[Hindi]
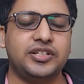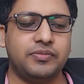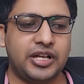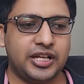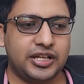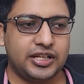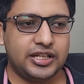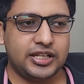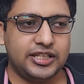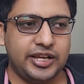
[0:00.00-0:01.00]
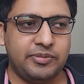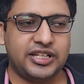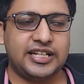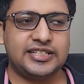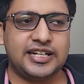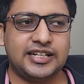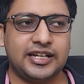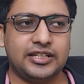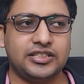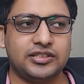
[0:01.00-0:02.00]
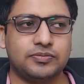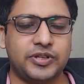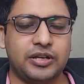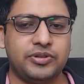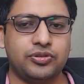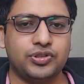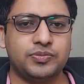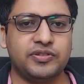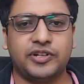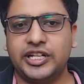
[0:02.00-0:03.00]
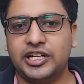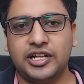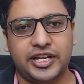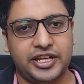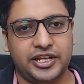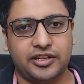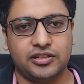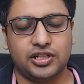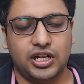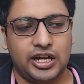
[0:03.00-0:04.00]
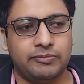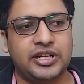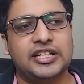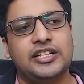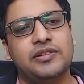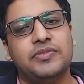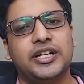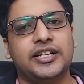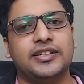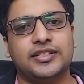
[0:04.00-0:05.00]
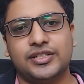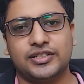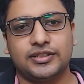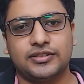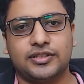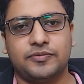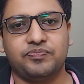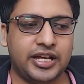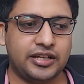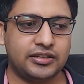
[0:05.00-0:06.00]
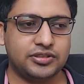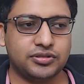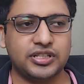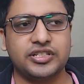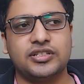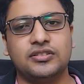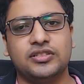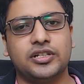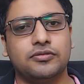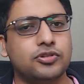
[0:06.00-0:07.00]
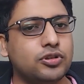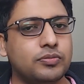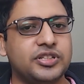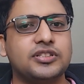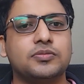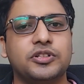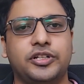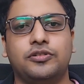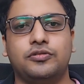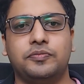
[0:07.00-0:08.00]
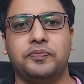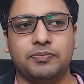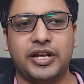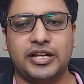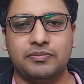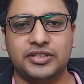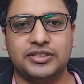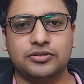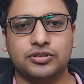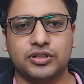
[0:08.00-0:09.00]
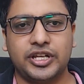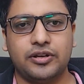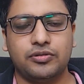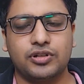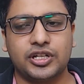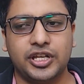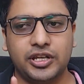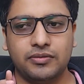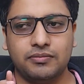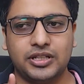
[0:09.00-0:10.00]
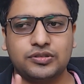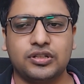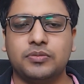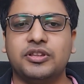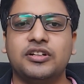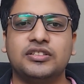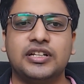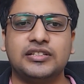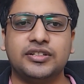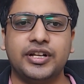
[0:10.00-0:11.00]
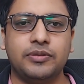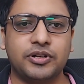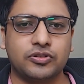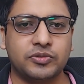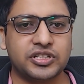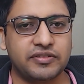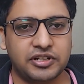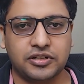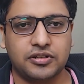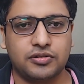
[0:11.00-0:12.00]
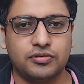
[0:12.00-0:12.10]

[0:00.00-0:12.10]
जिनमें ये बताया जा रहा है जिसमें अभी कुछ भी फाइनल नहीं है अब बात आती है मेरे क्या सजेशंस हैं मैं जो सजेशंस दे रहा हूँ वो दो बेसिस पे दे रहा हूँ पहला बेसिस उसका ये होगा कि मैं 14-15 साल से दिल्ली मेट्रो में ट्रैवल कर